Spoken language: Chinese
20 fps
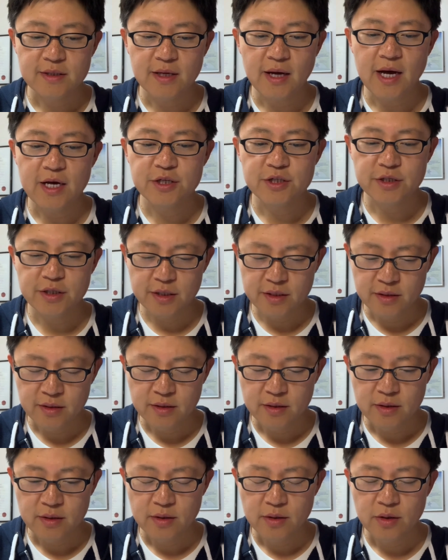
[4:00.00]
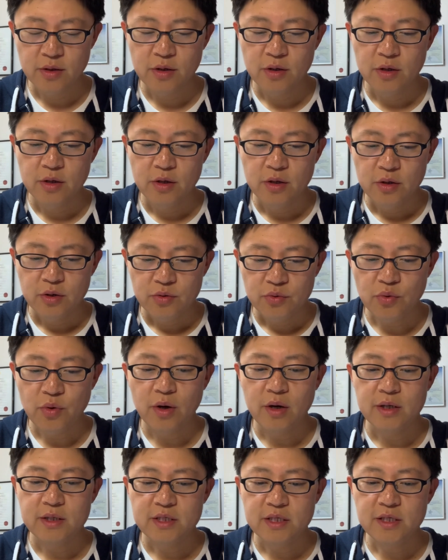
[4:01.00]
爱之恩。
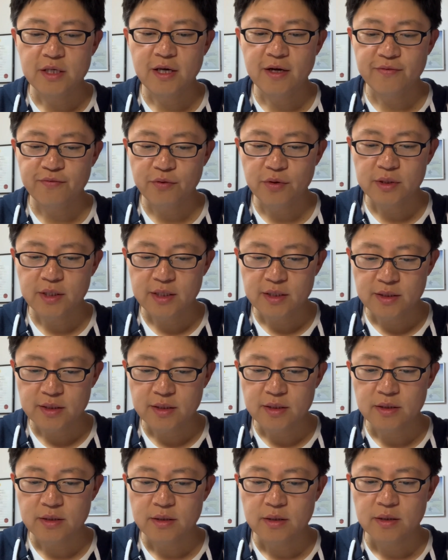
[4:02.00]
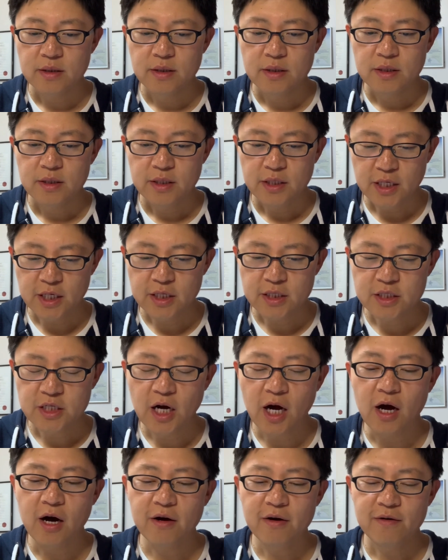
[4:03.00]
若一切佛弟子，应
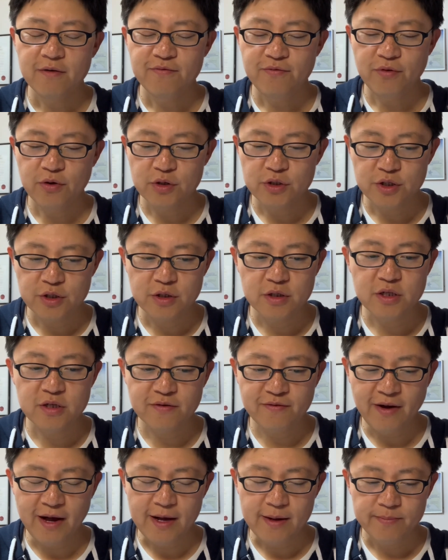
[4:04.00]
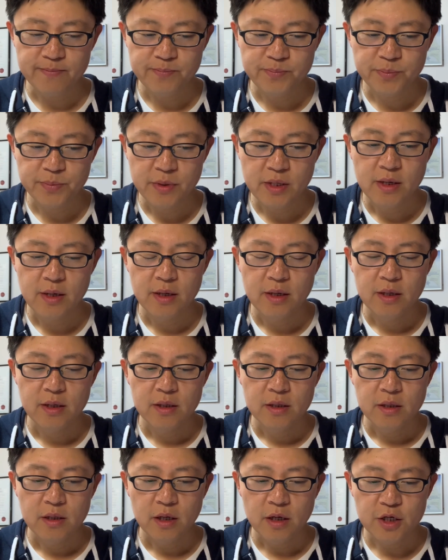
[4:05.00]
常奉持是法。
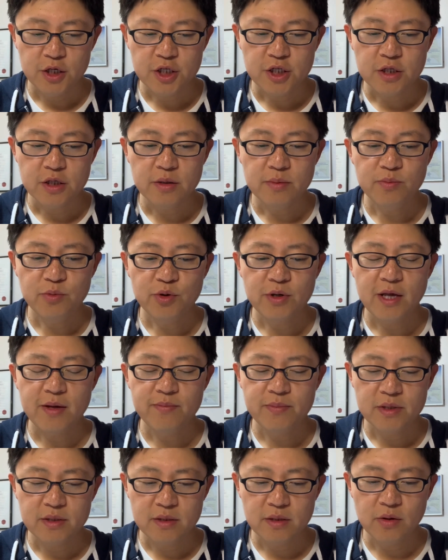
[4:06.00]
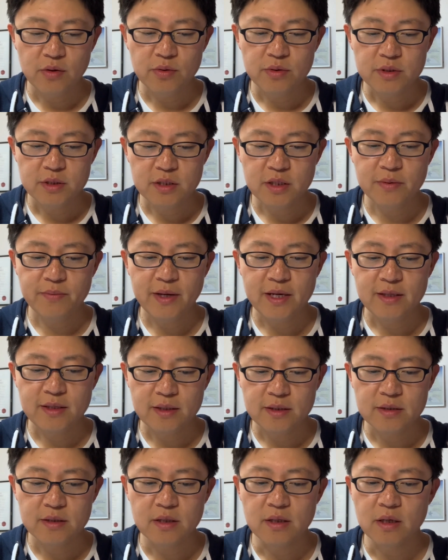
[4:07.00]
尔时目连比丘四辈弟
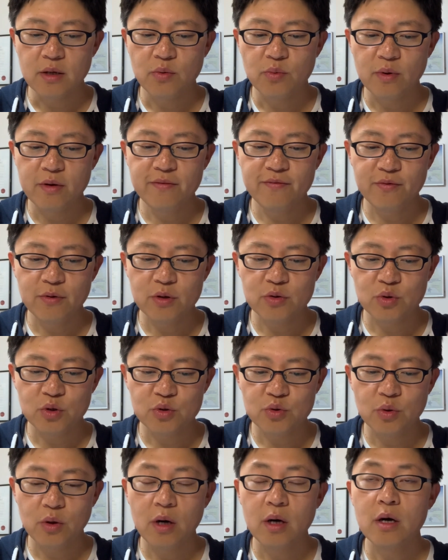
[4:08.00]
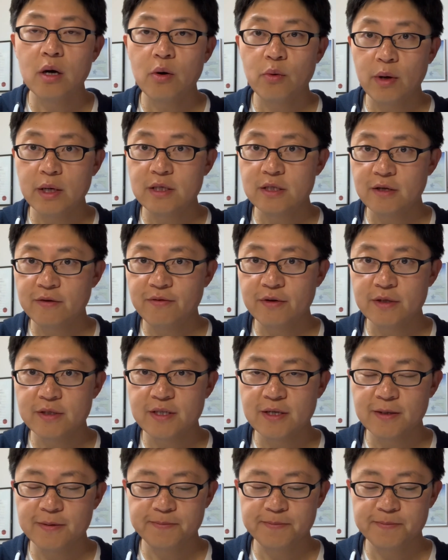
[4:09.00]
子闻佛所说，欢喜奉行。